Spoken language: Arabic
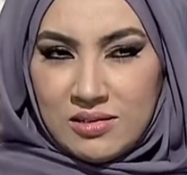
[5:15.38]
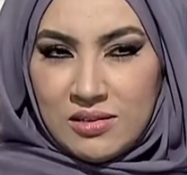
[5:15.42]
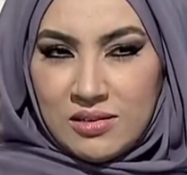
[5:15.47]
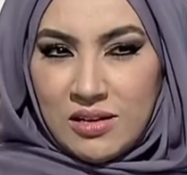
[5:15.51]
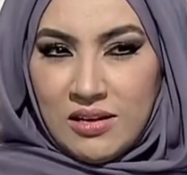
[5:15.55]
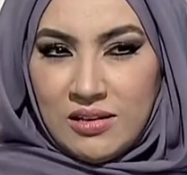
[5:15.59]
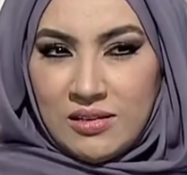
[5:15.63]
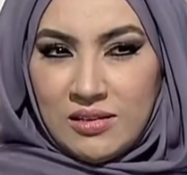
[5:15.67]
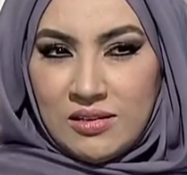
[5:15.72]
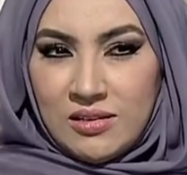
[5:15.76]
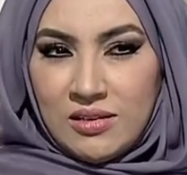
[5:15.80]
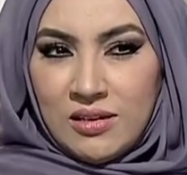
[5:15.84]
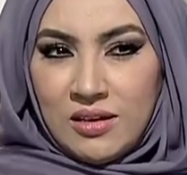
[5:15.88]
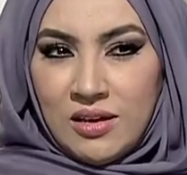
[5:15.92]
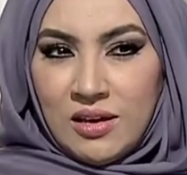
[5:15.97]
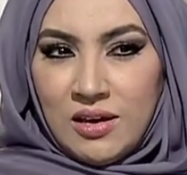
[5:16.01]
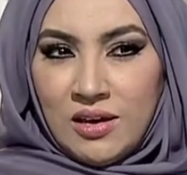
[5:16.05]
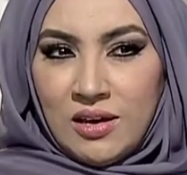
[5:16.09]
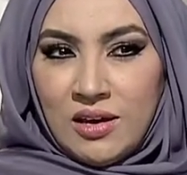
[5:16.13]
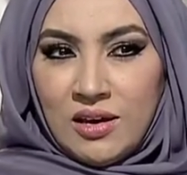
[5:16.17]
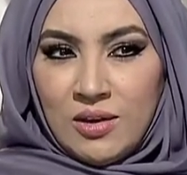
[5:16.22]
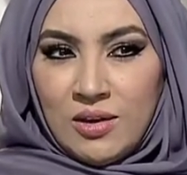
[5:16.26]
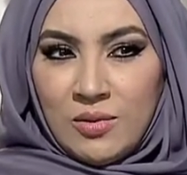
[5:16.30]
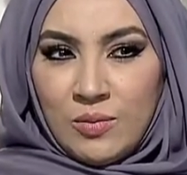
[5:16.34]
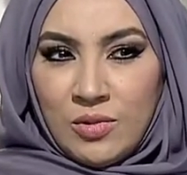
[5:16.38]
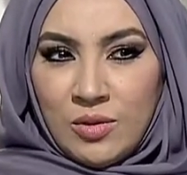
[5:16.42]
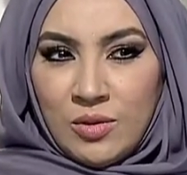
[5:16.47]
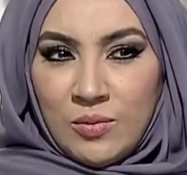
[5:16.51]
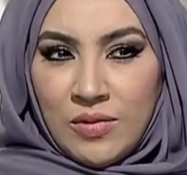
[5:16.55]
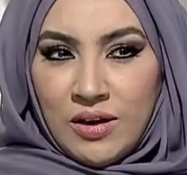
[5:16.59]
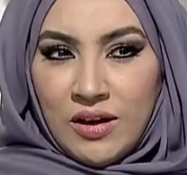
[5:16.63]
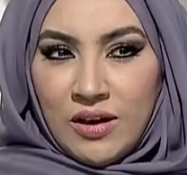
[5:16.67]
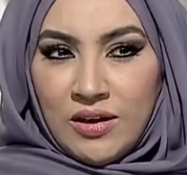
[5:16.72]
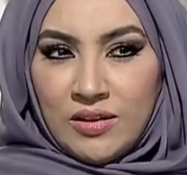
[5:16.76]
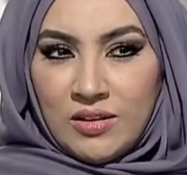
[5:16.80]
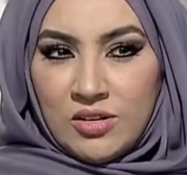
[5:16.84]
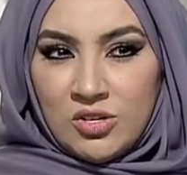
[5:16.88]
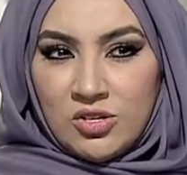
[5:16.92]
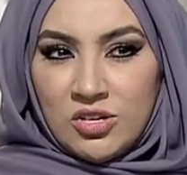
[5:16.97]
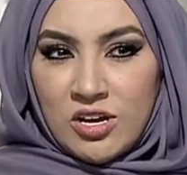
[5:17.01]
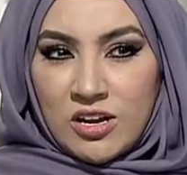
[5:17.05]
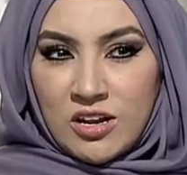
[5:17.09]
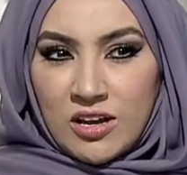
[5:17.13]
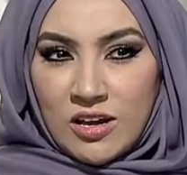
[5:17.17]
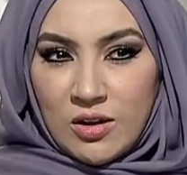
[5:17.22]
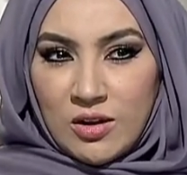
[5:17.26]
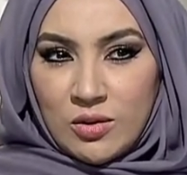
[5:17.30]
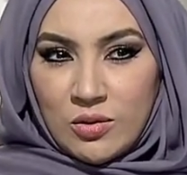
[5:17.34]
استعنتي من معهد
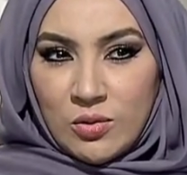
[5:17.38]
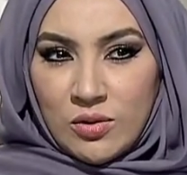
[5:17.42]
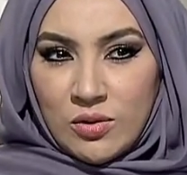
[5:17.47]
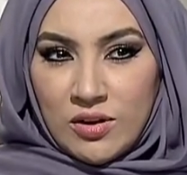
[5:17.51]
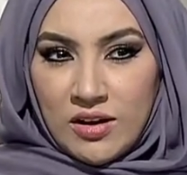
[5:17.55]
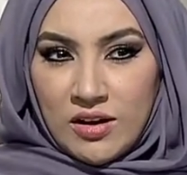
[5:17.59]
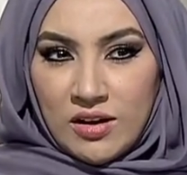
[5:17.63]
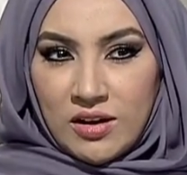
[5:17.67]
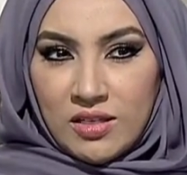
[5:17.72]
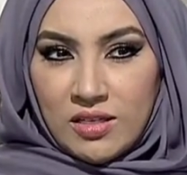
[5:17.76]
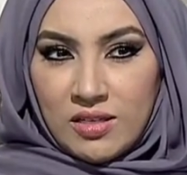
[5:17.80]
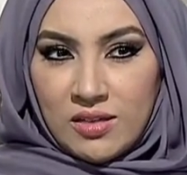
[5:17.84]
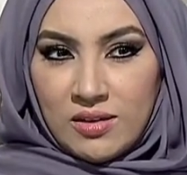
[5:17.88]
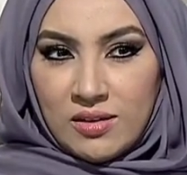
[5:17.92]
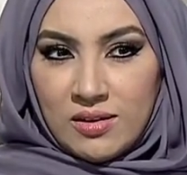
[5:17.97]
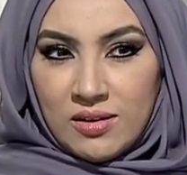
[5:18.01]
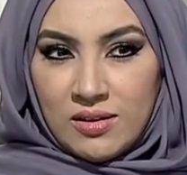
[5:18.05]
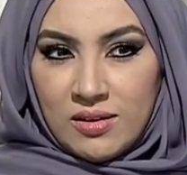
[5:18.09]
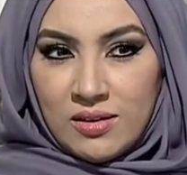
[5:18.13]
الشارقه للتراث